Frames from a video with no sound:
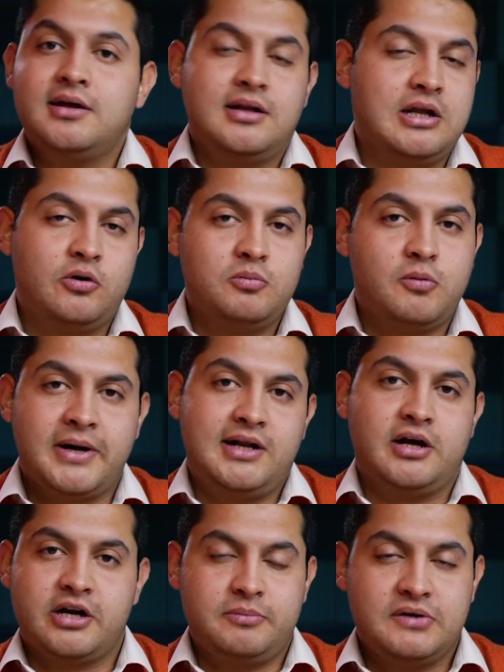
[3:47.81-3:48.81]
لو
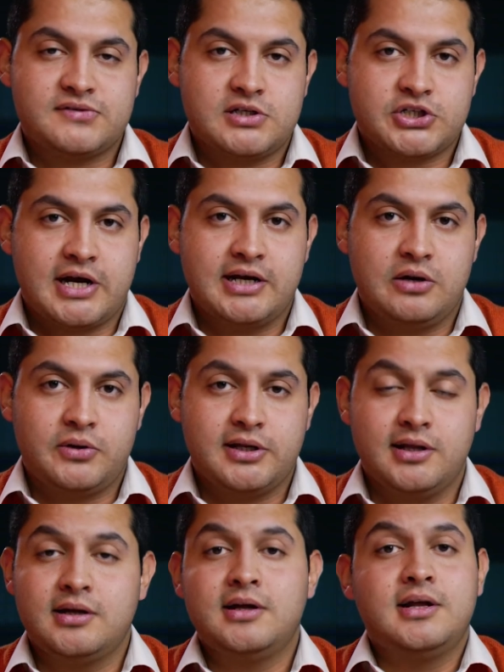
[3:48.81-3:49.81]
الموبايل قرب يفصل شحن او
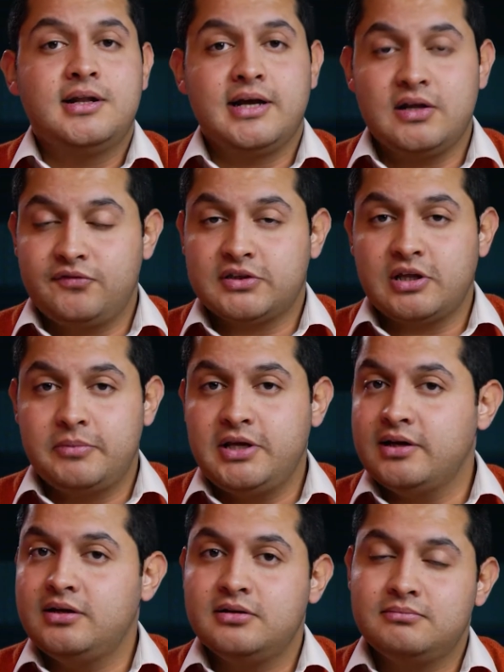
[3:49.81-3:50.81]
كده لكن في
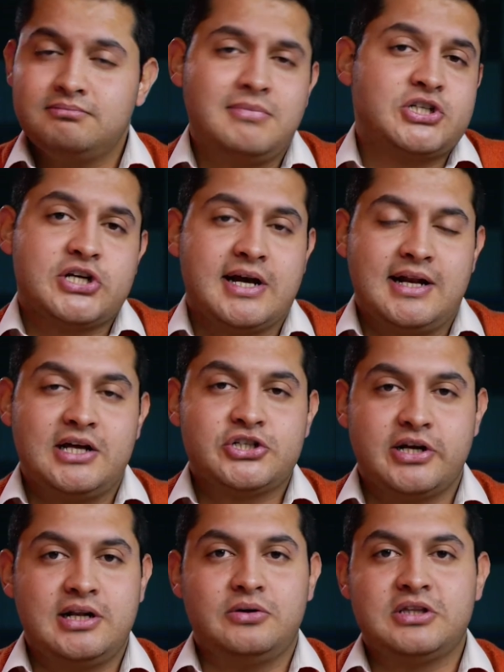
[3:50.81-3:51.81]
الطبيعي ما تشغلهاش
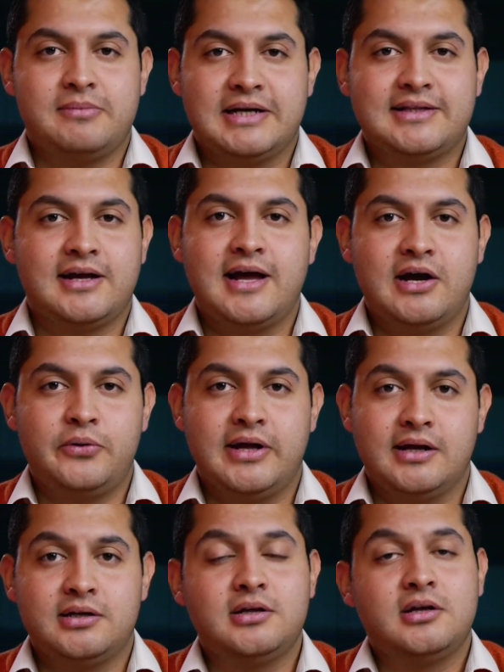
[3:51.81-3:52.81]
غير لو انت محتاجها قوي
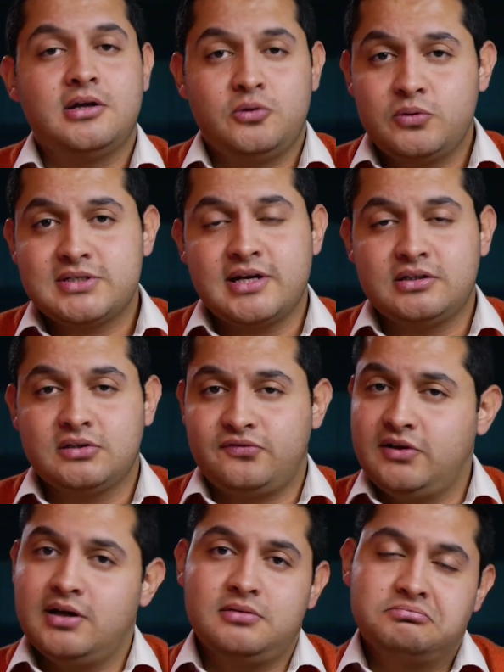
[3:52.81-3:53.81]
يعني وازاي
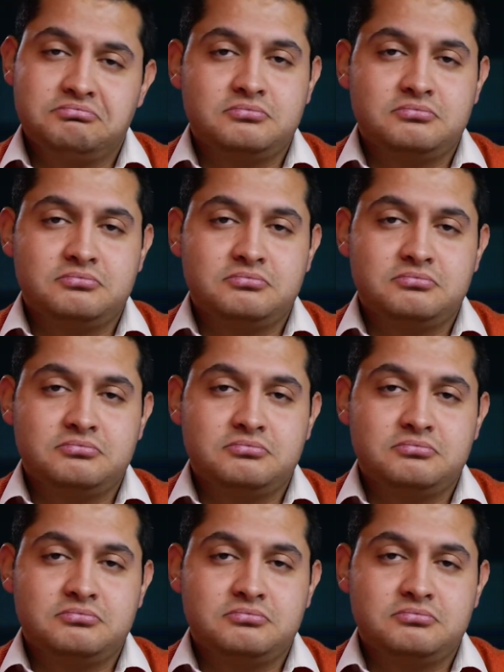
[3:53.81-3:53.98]
تطفيها